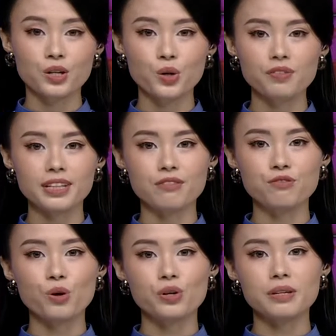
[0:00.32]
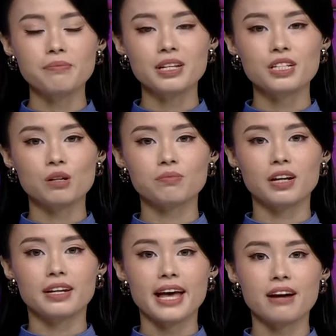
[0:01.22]
Đối với thành phố Hồ Chí Minh trong
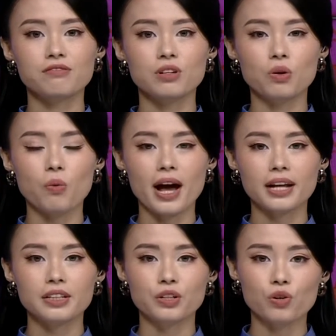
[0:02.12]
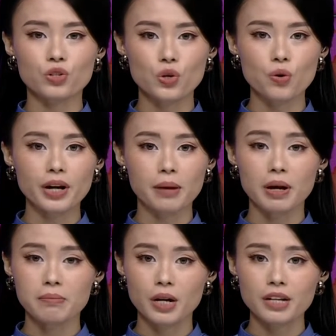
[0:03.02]
thời gian vừa qua thì con số ca
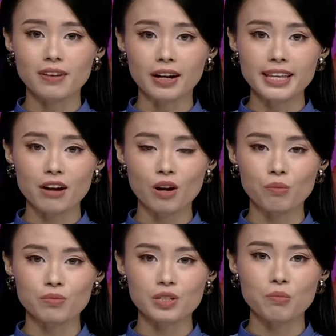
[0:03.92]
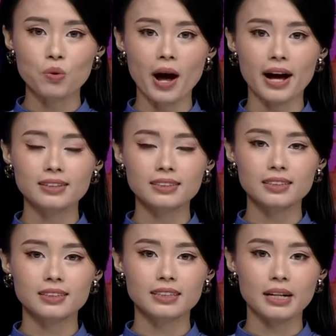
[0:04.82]
mắc mới vẫn dao động trong khoảng
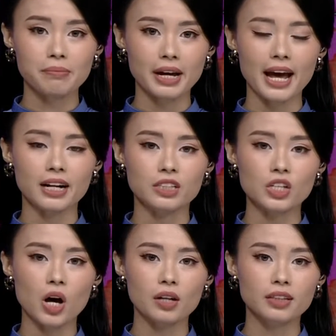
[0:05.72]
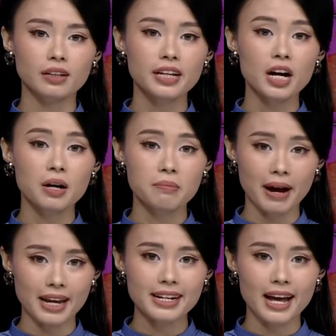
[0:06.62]
từ năm nghìn cho tới hơn
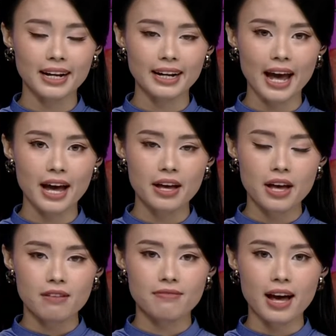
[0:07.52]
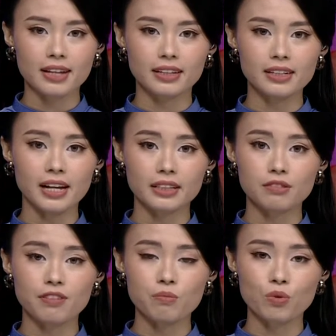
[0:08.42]
bảy nghìn ca và tỷ lệ tử
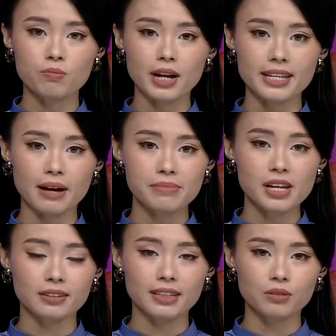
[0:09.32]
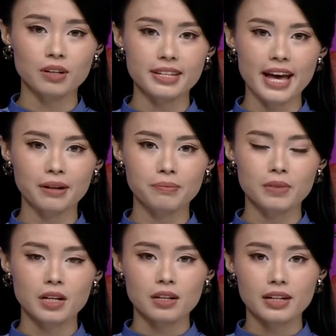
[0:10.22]
vong cũng đã giảm dần theo thời gian.
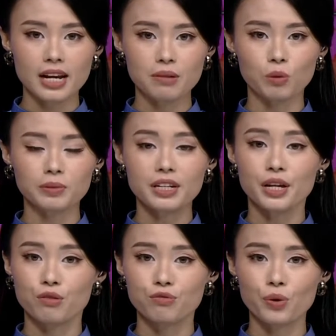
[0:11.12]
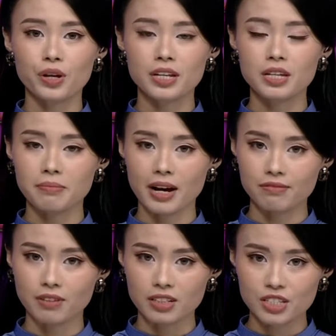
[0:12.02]
Đây là một tín hiệu vui nhưng mà
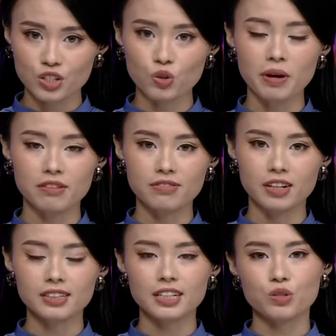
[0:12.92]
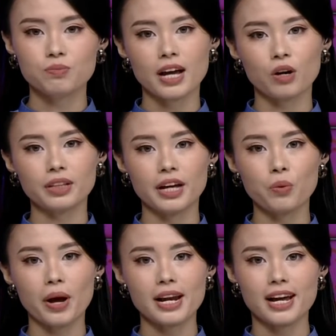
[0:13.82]
vẫn chưa đủ bền vững để chúng ta có thể
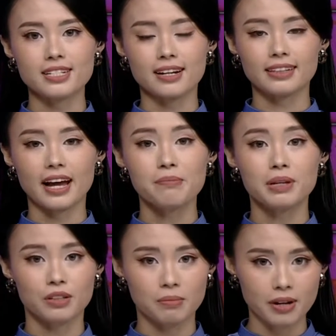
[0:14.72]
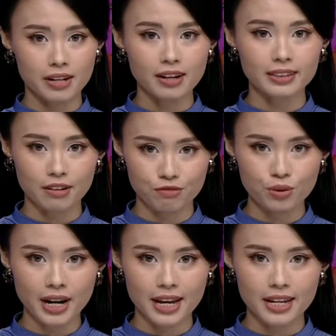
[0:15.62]
quay lại trạng thái bình thường mới ở thành phố
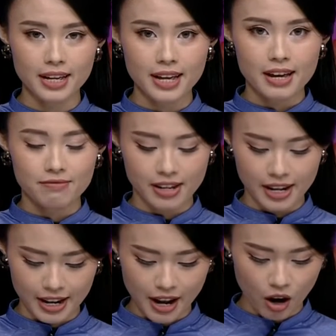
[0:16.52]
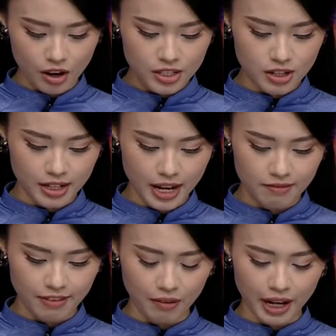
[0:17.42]
này. Vì lẽ đó cho nên
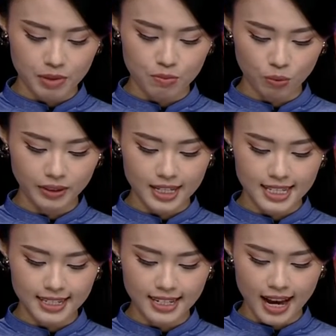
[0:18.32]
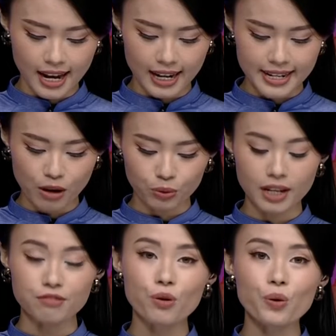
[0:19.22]
vào ngày mười bốn tháng chín, lãnh đạo của
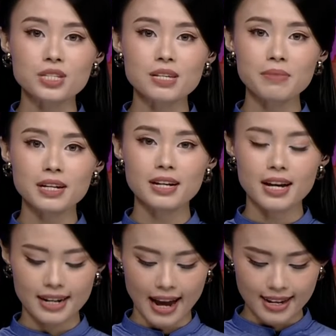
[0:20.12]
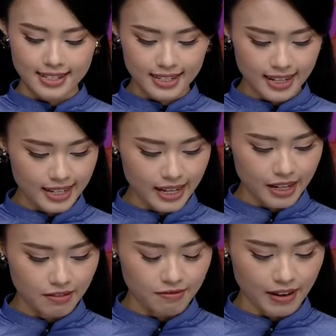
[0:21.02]
thành phố Hồ Chí Minh đã xin ý
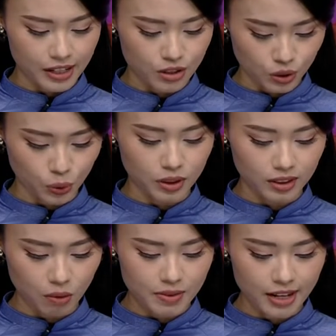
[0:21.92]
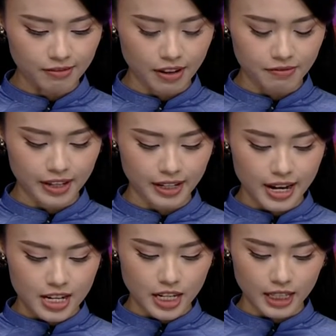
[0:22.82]
kiến và được Thủ tướng thống nhất về việc
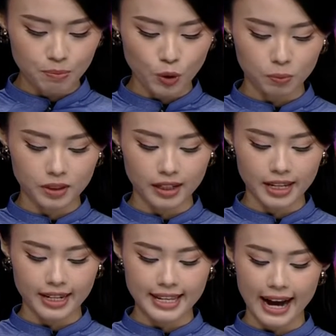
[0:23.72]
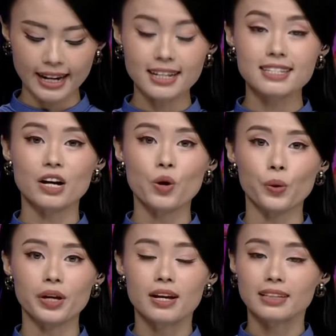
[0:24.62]
sẽ tiếp tục thực hiện giãn cách xã
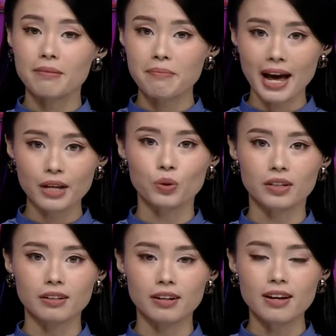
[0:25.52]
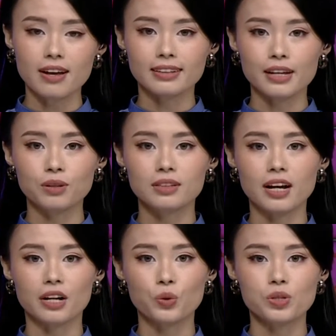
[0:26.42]
hội thêm hai tuần nữa theo tinh
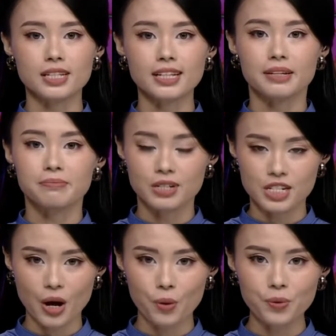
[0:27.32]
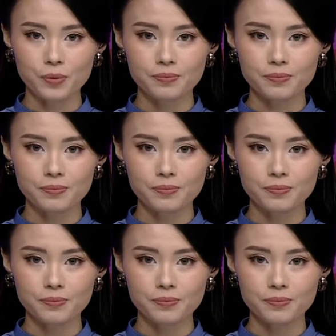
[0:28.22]
thần của chỉ thị mười sáu.